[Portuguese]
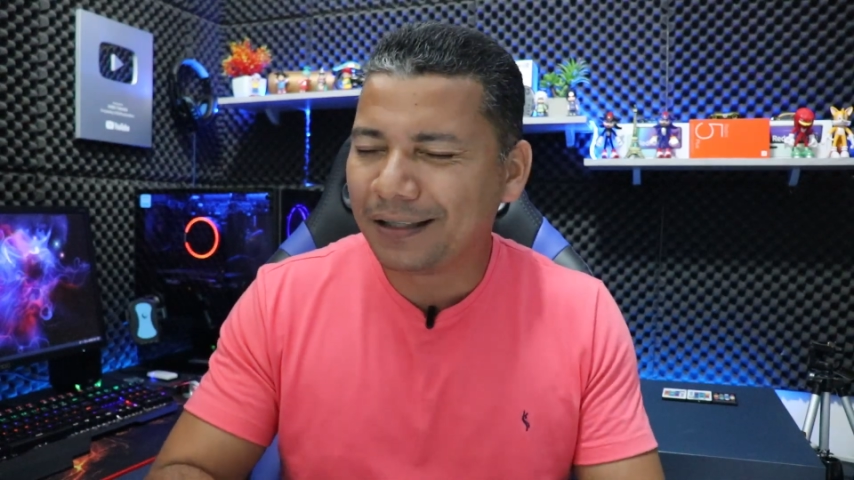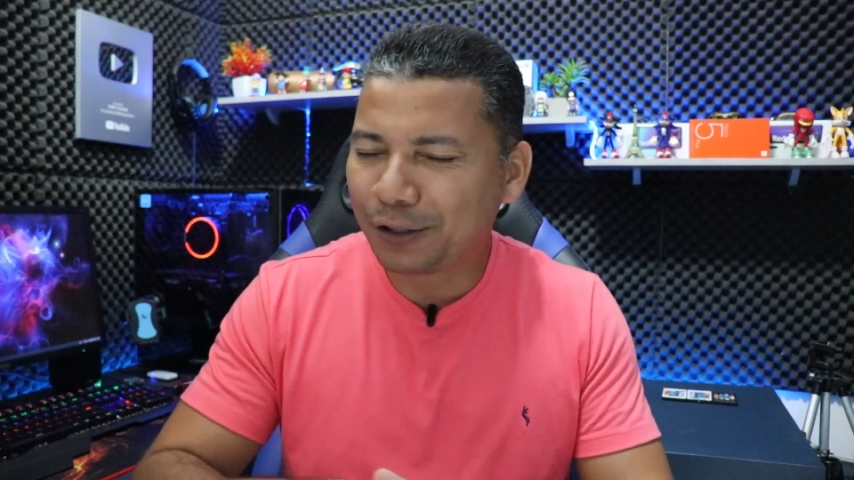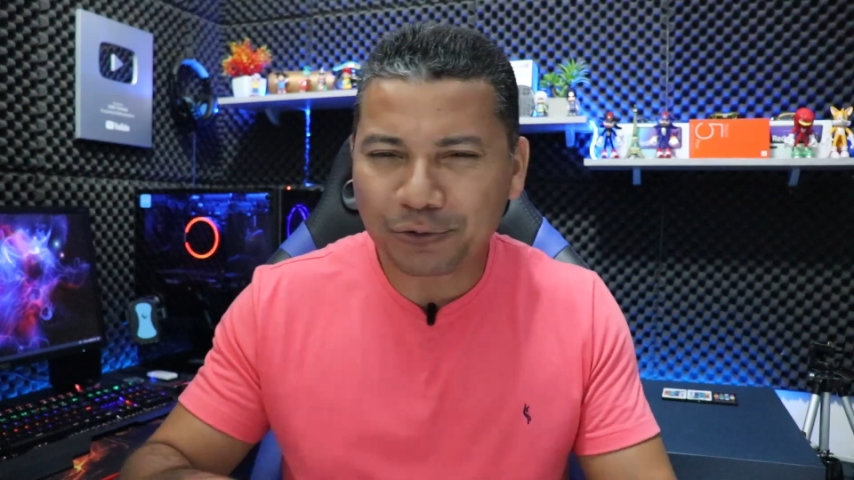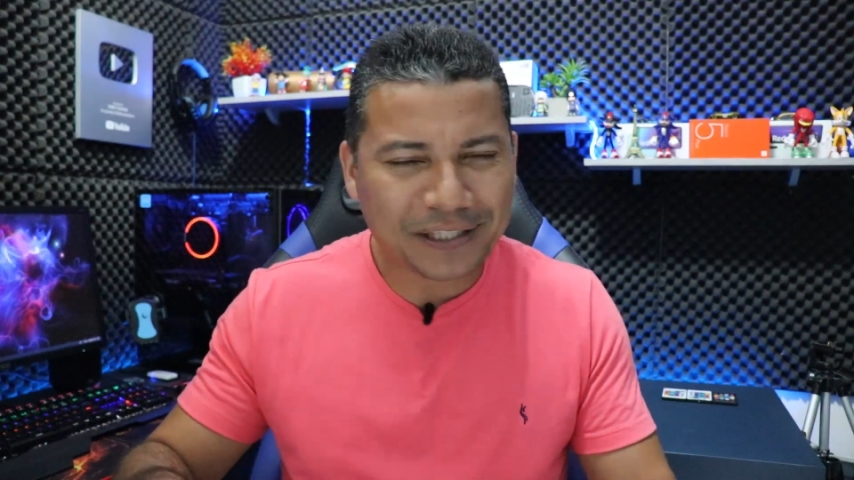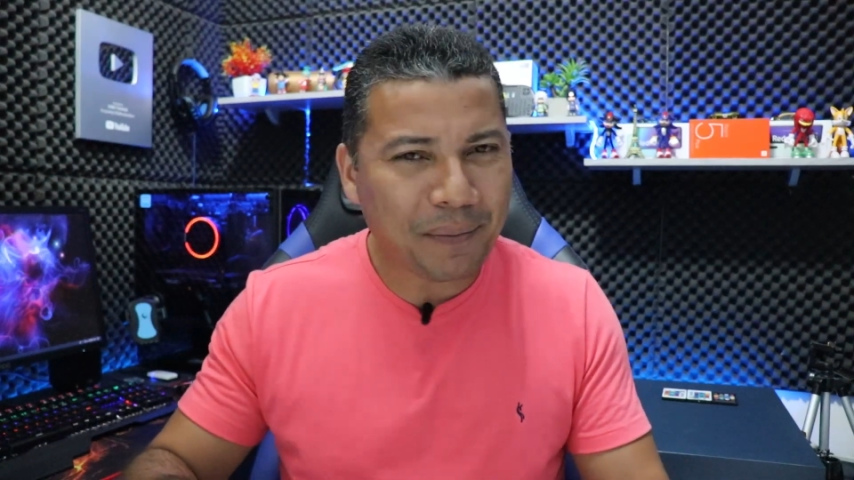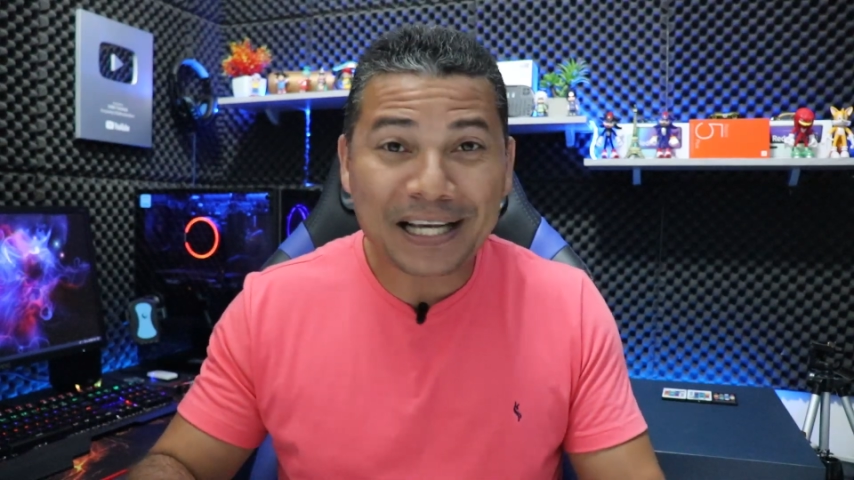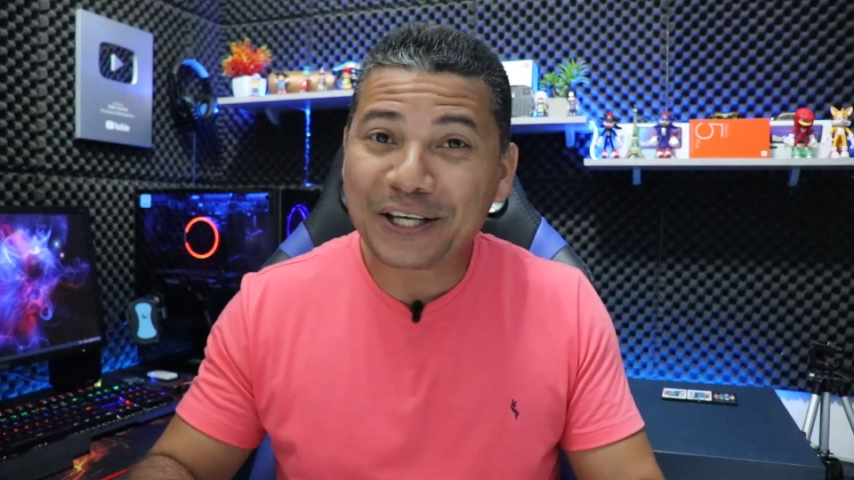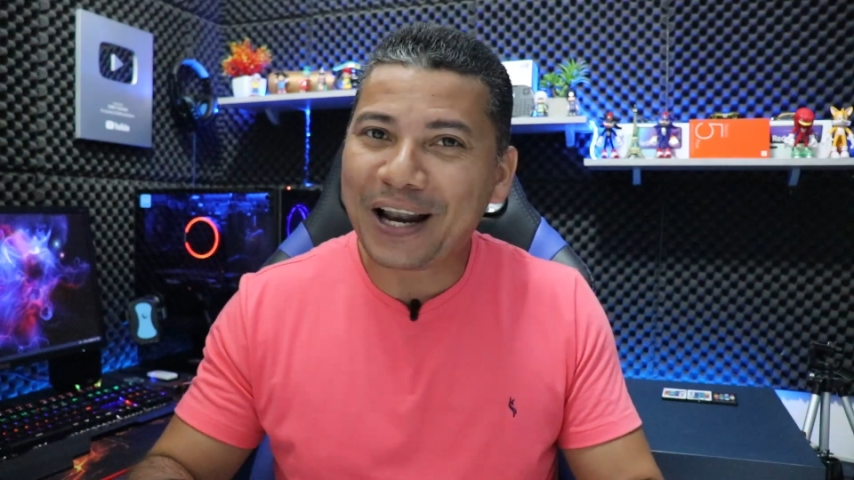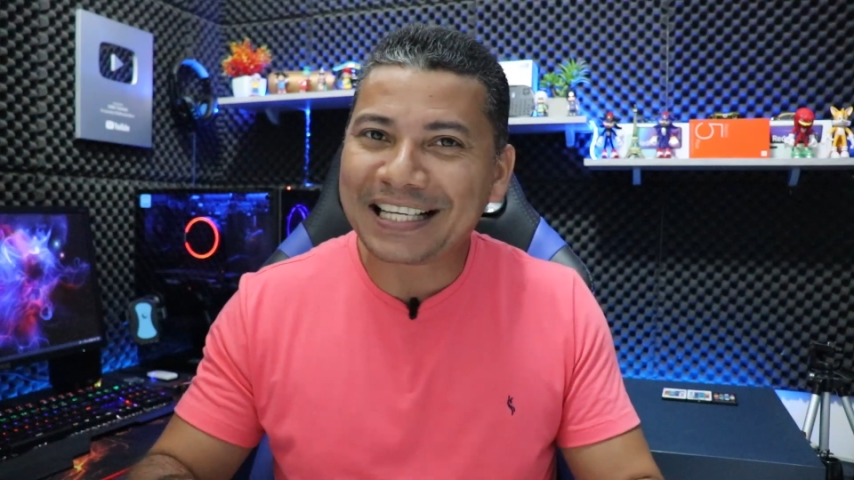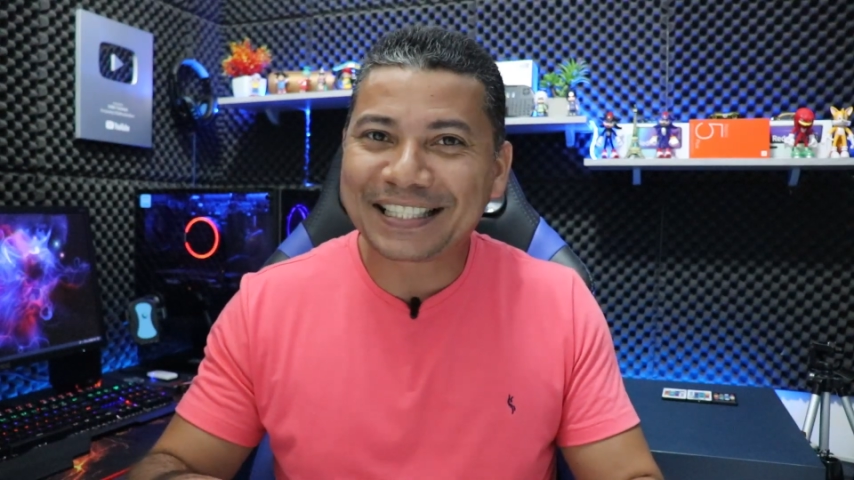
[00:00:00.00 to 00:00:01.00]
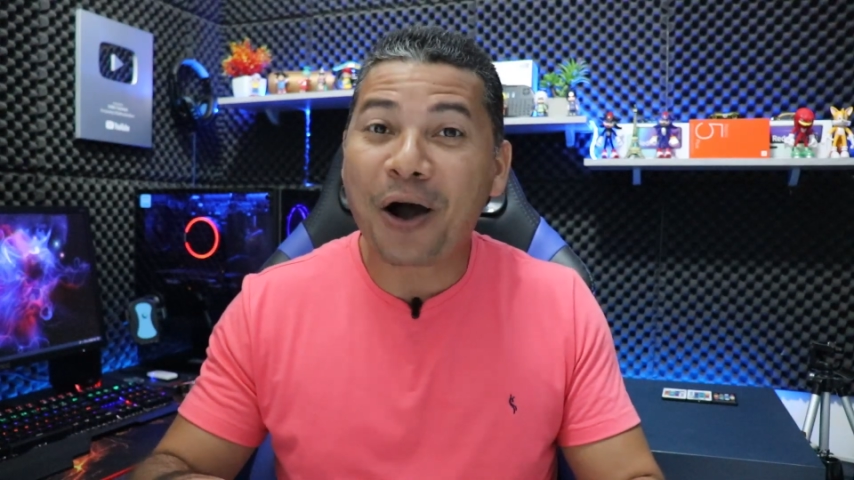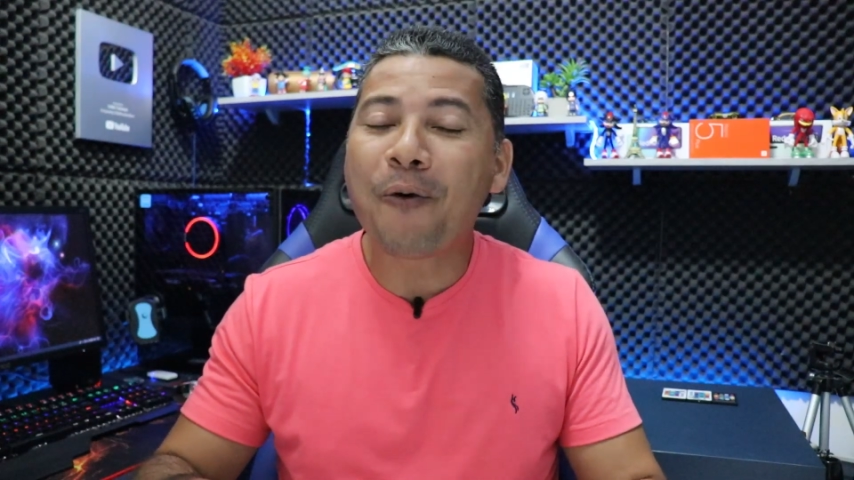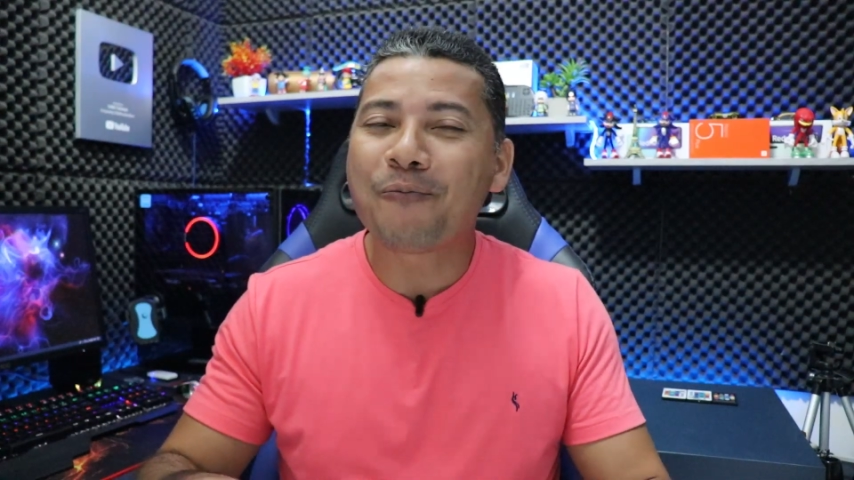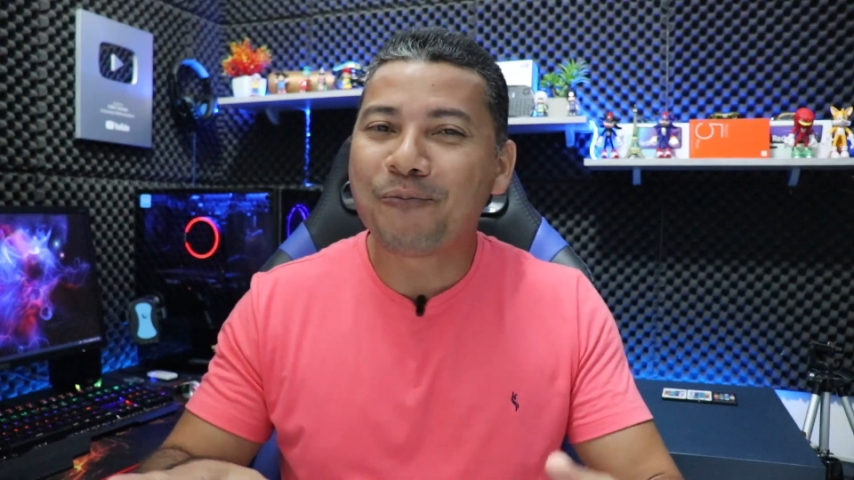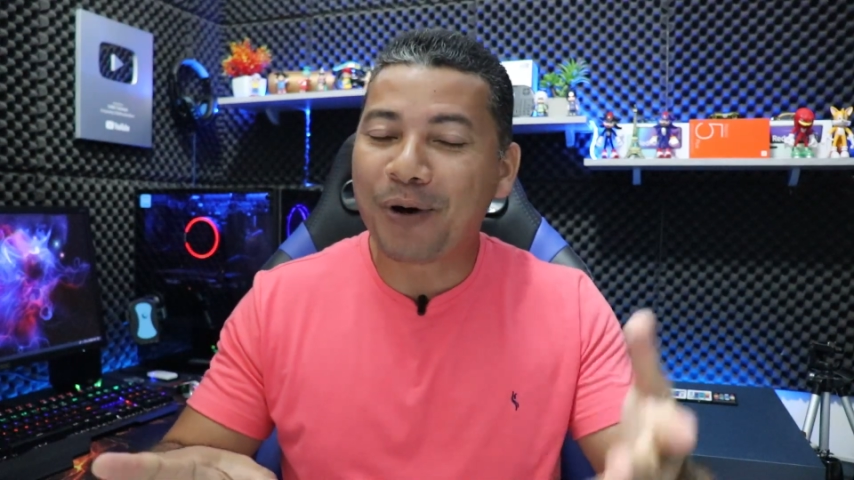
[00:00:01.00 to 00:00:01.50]
Então sem mais
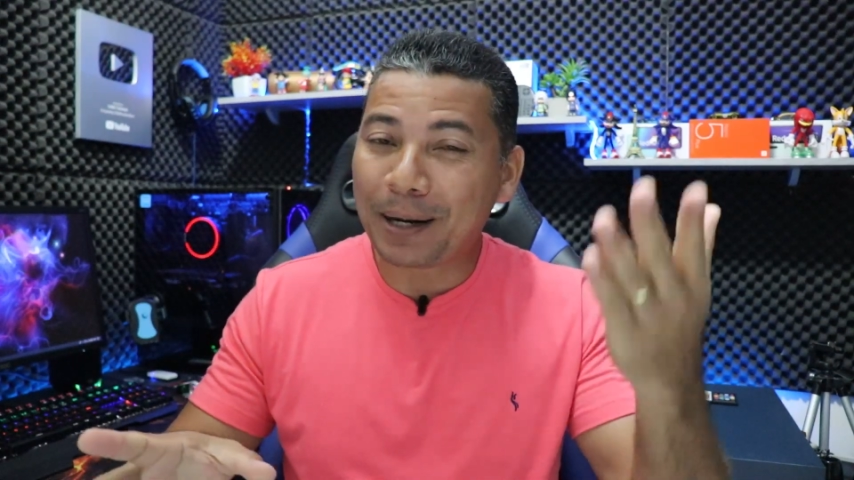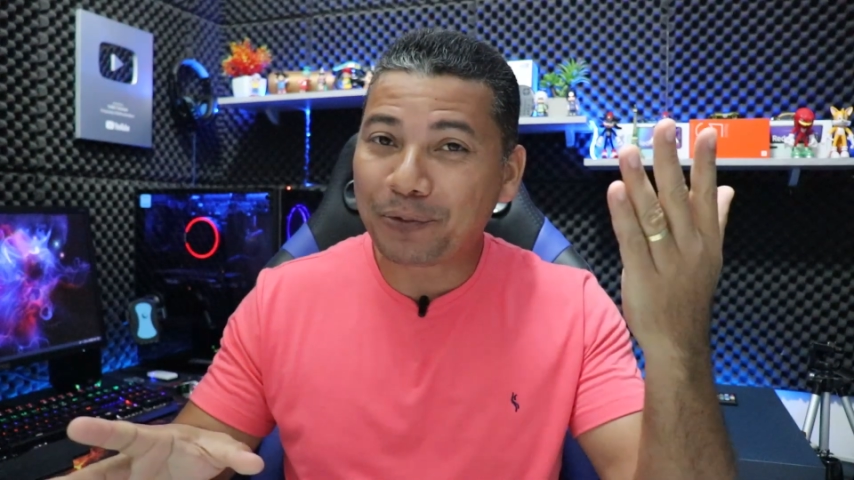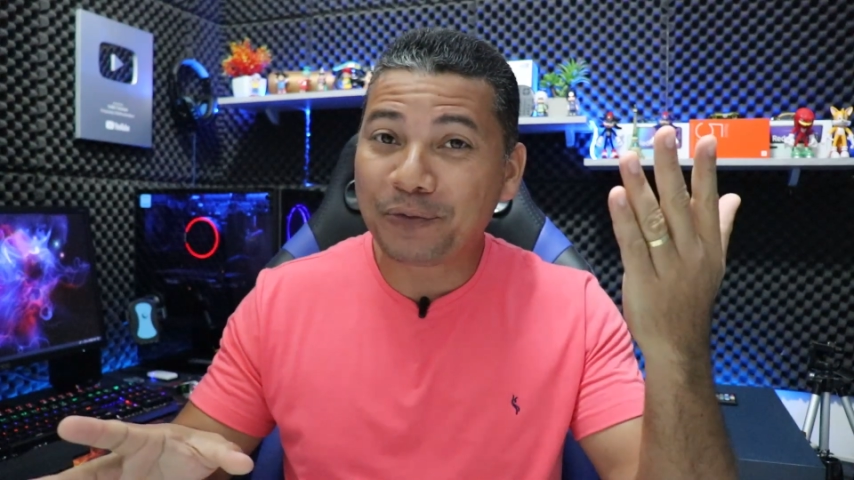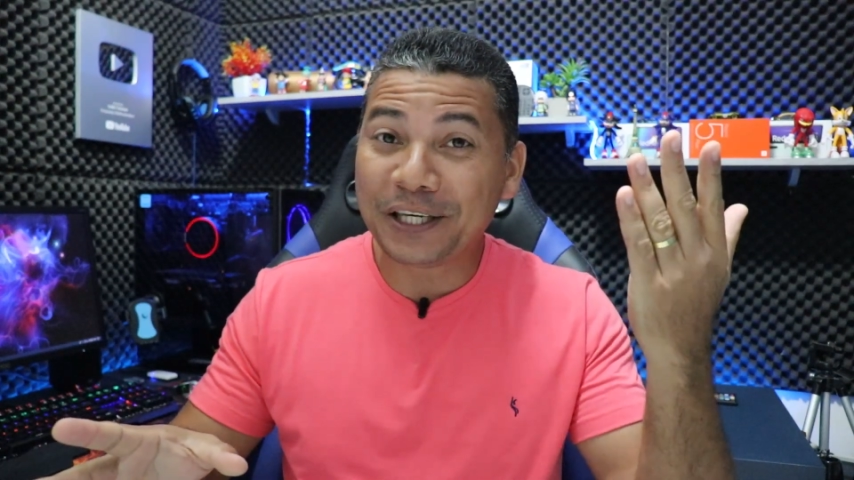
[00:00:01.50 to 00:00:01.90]
enrolação, bora pro